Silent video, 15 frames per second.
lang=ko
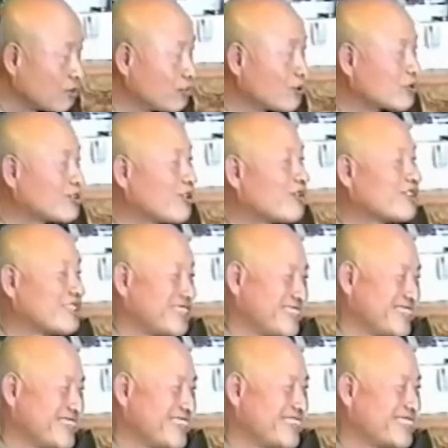국적은
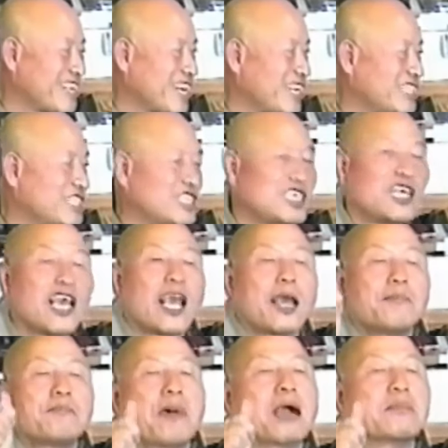틈,
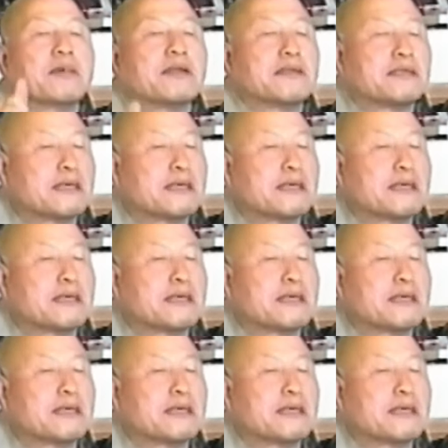지혜 방편.